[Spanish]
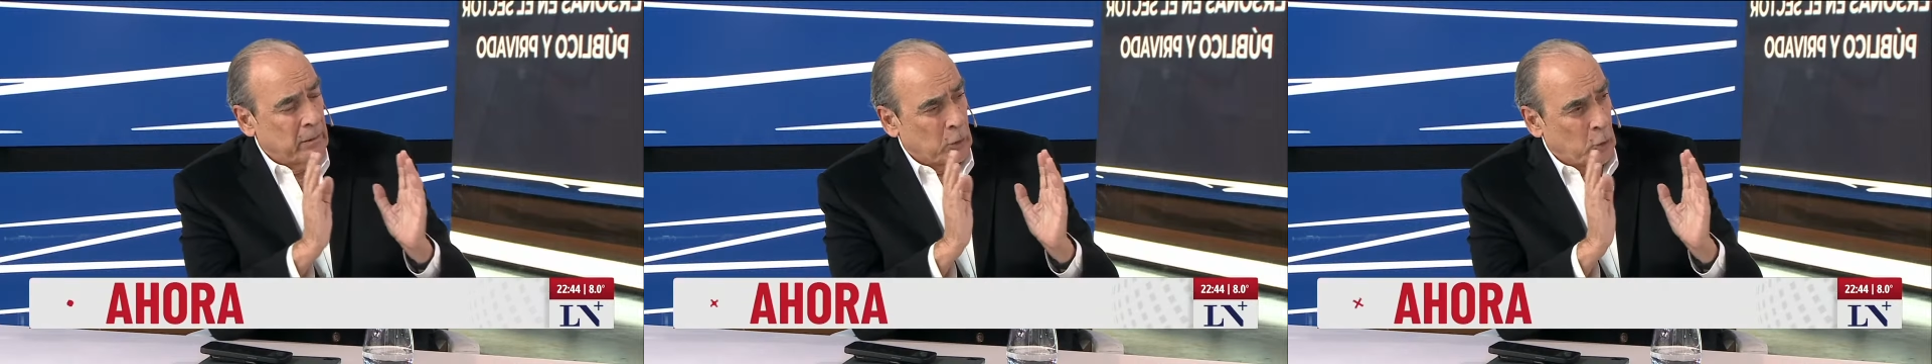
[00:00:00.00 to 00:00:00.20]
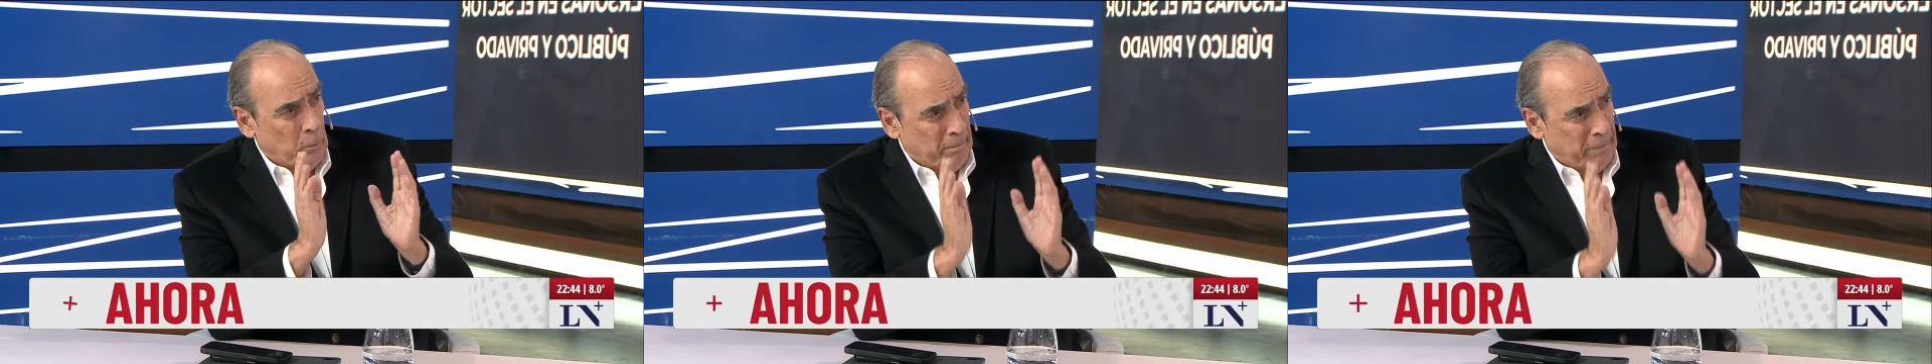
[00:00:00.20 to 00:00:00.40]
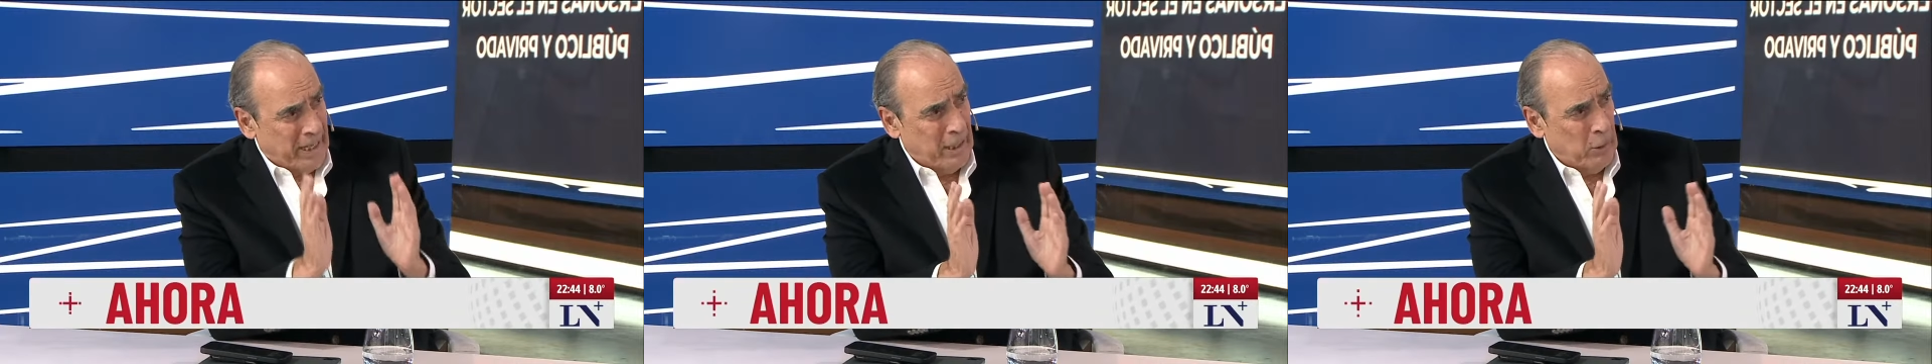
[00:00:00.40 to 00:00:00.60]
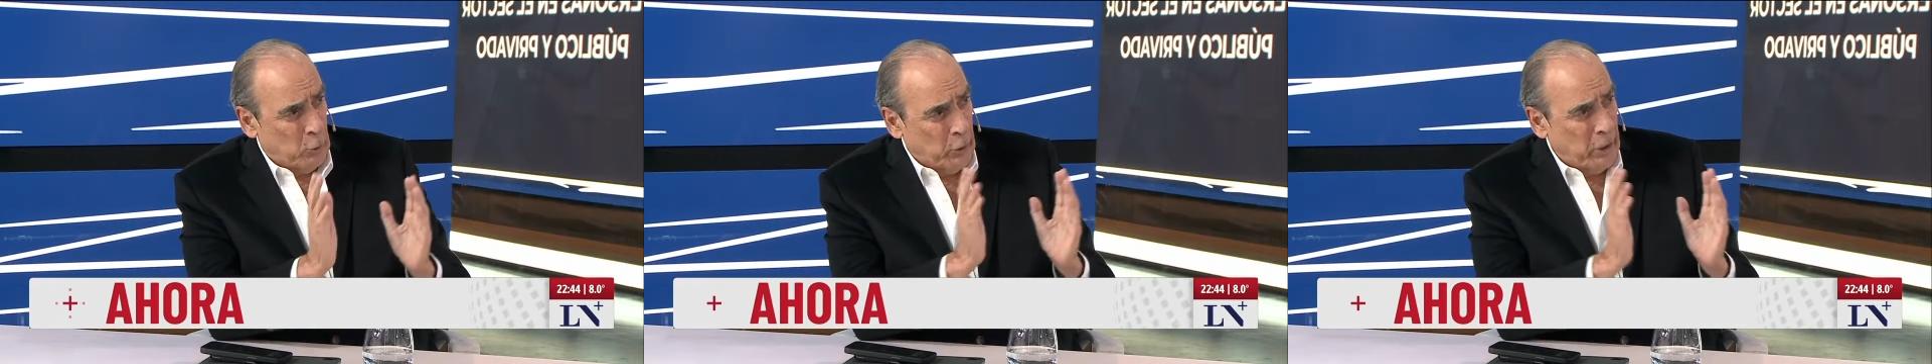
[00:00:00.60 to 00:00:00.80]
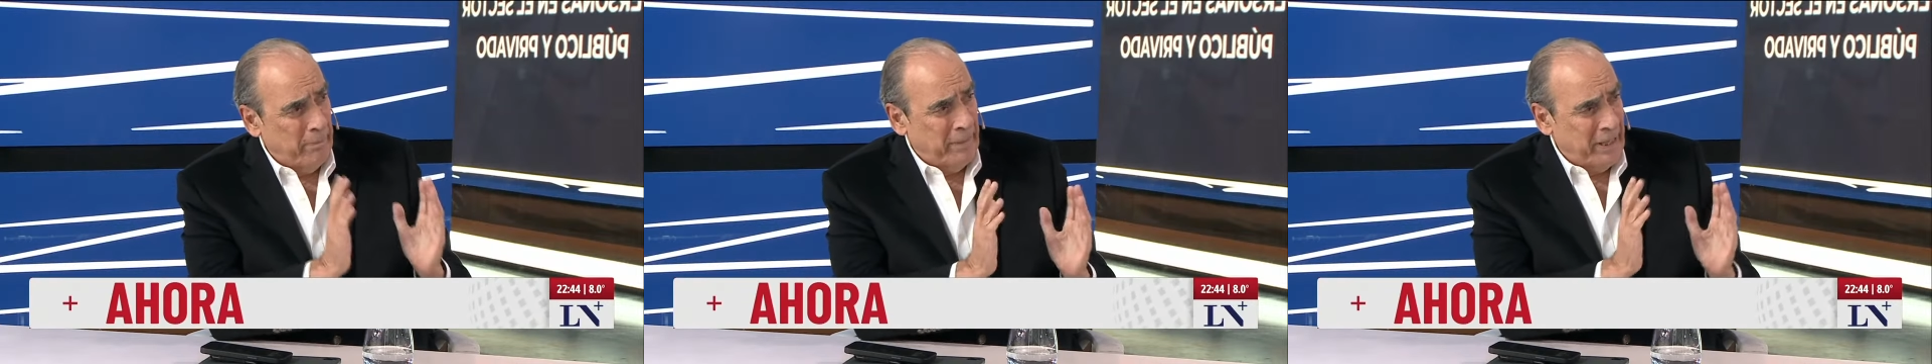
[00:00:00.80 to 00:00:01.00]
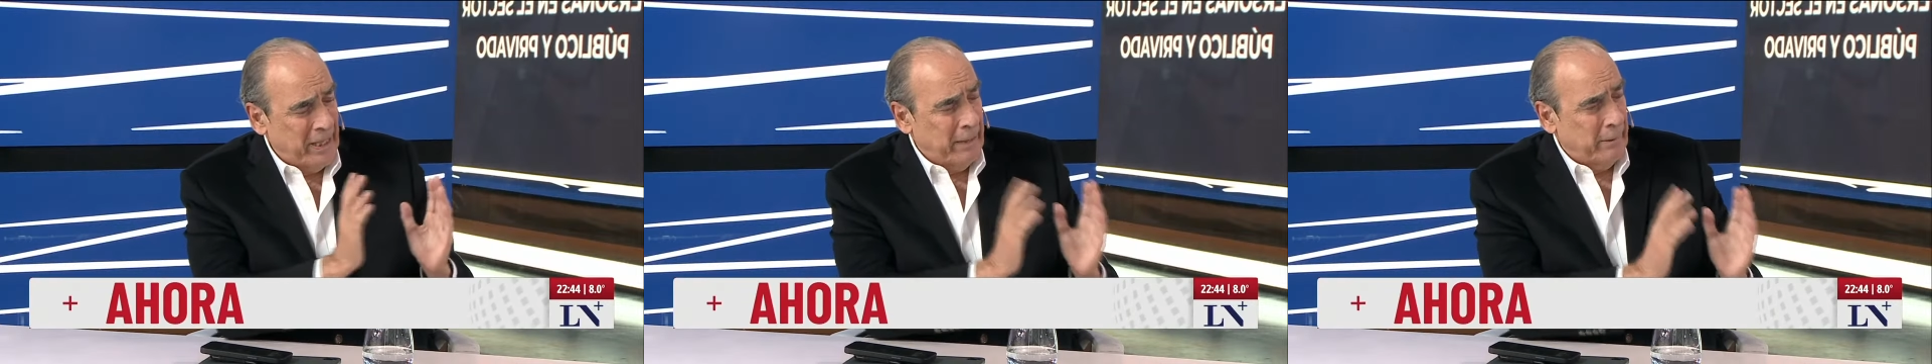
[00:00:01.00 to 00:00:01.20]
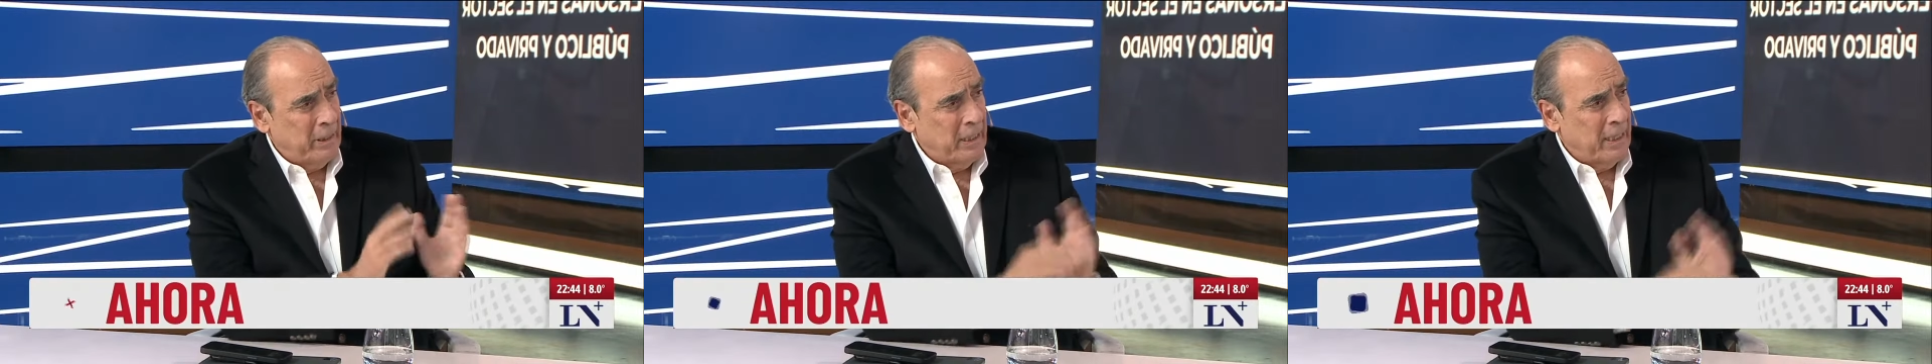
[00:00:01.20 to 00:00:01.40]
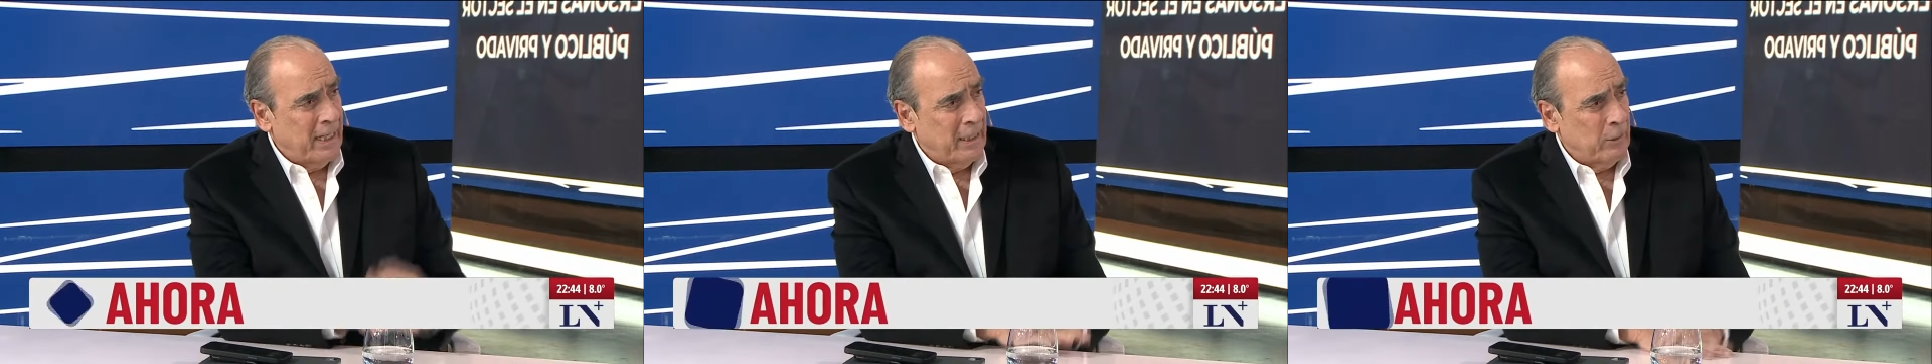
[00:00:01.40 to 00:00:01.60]
comparado con el mes de
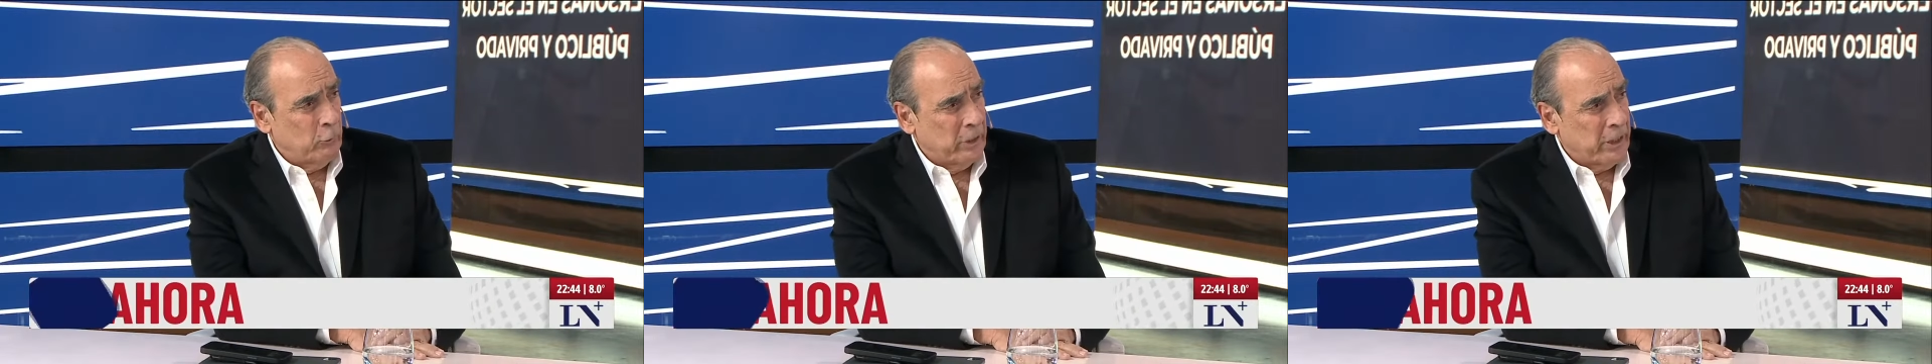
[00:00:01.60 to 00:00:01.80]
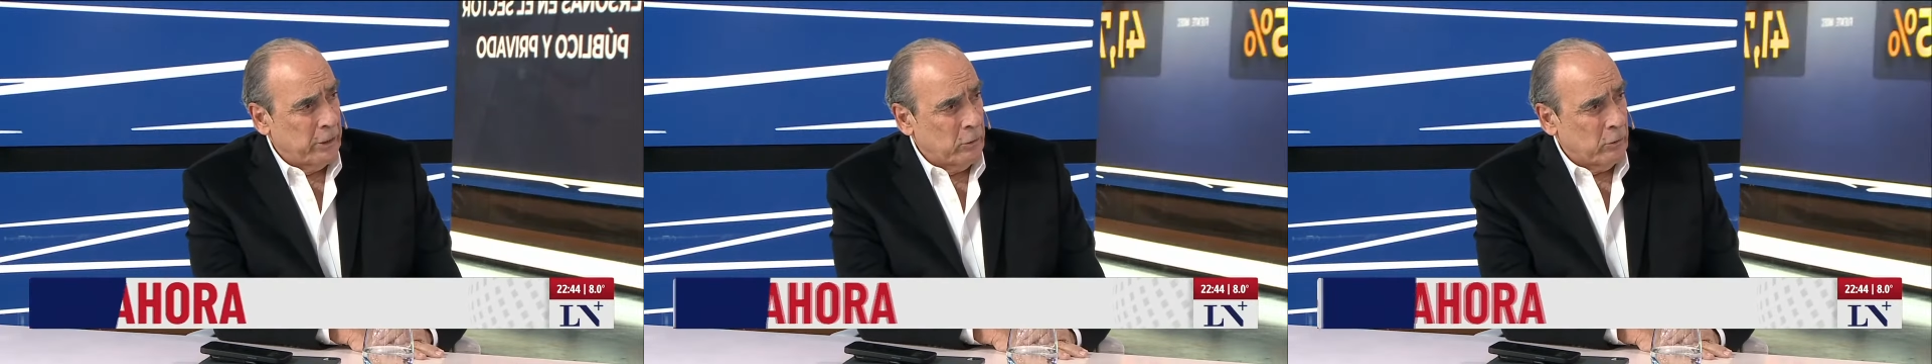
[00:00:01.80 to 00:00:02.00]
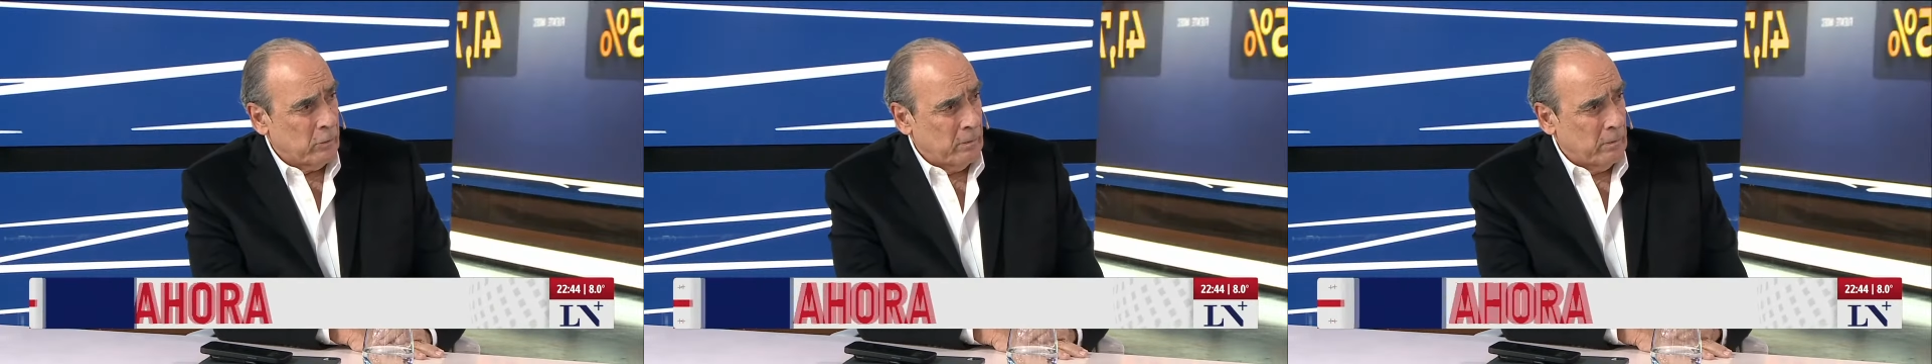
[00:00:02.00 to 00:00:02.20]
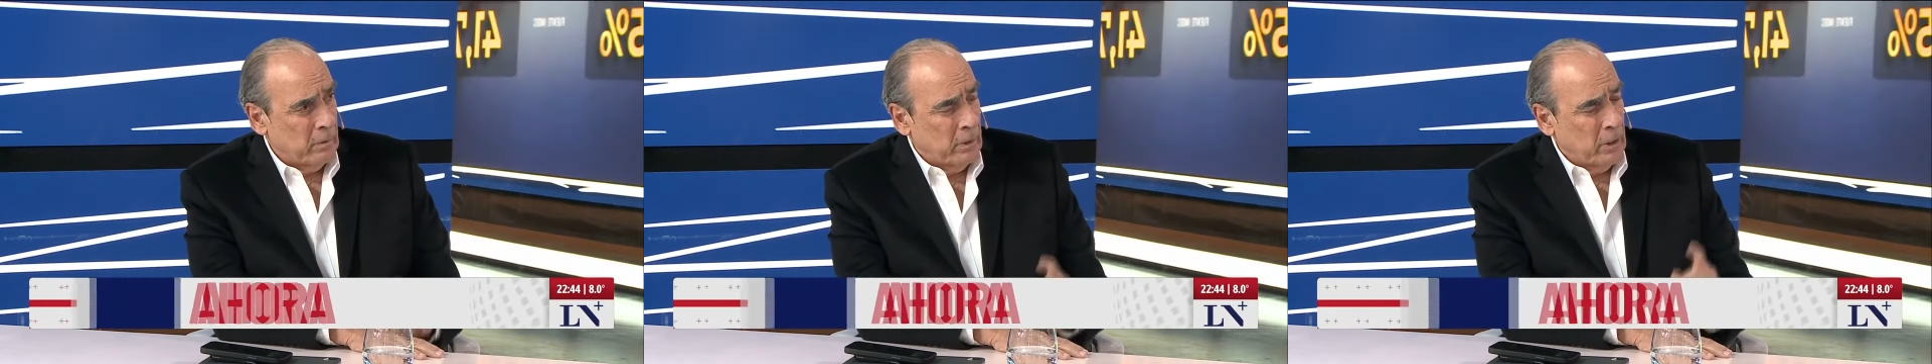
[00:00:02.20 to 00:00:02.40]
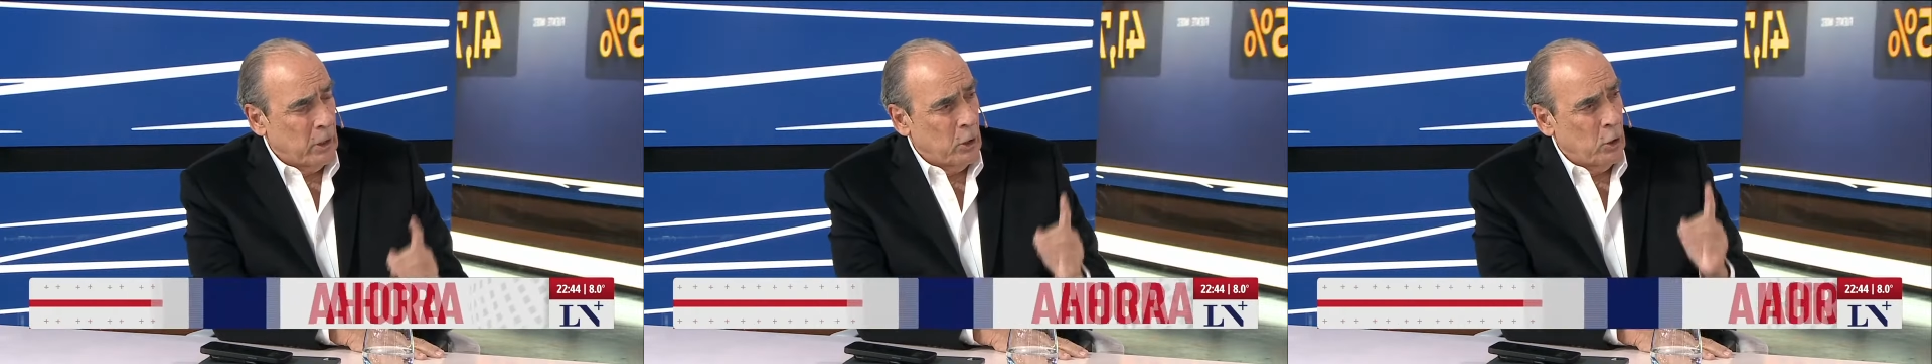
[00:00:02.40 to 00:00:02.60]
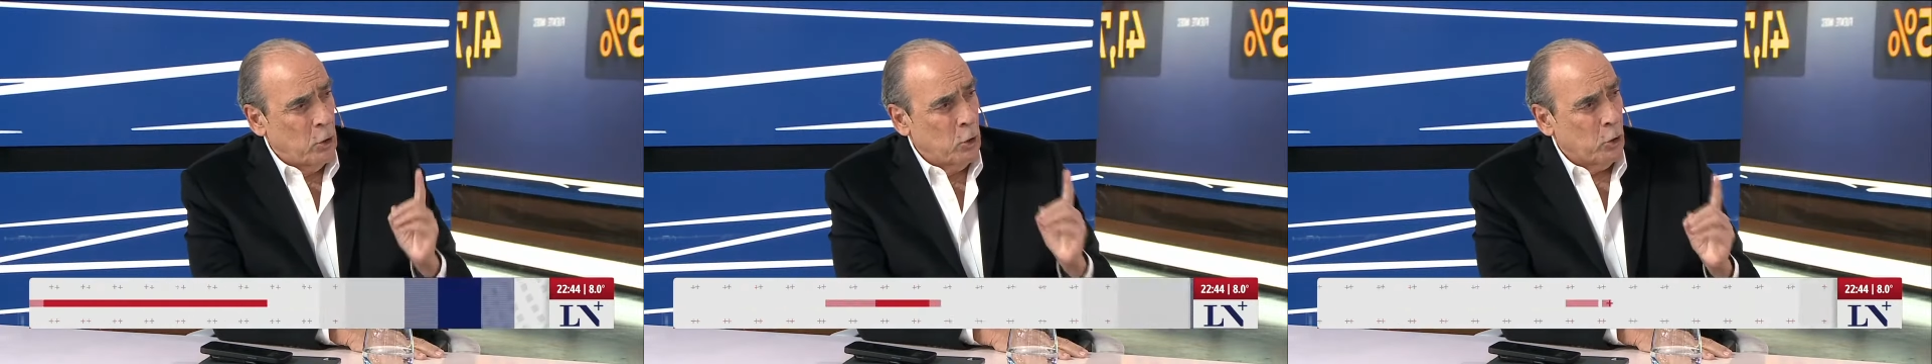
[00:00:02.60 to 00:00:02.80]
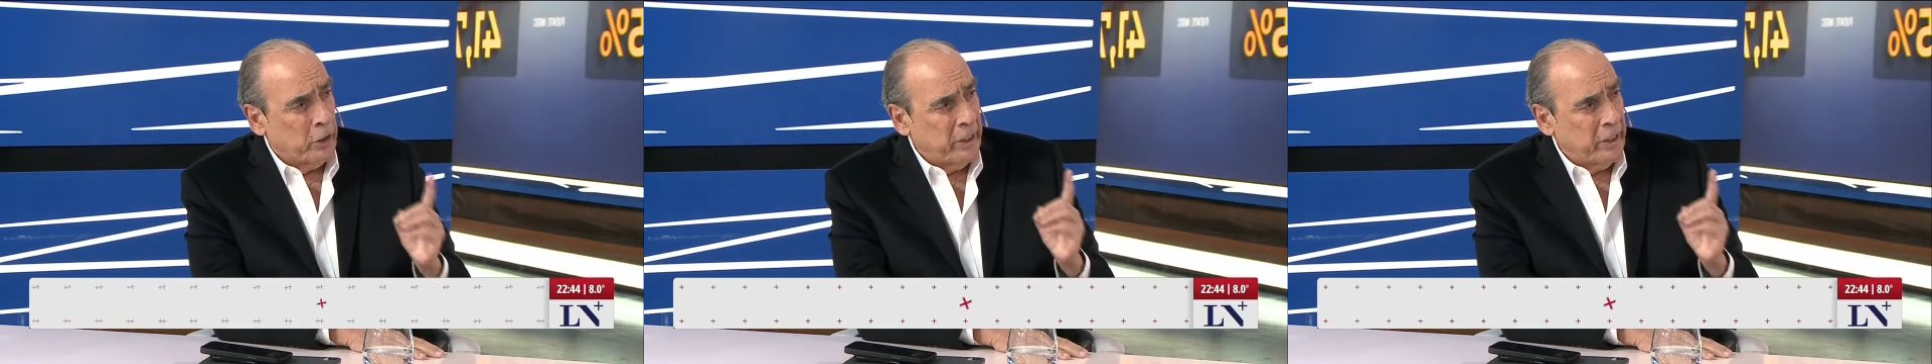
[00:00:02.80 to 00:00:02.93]
abril del año anterior, los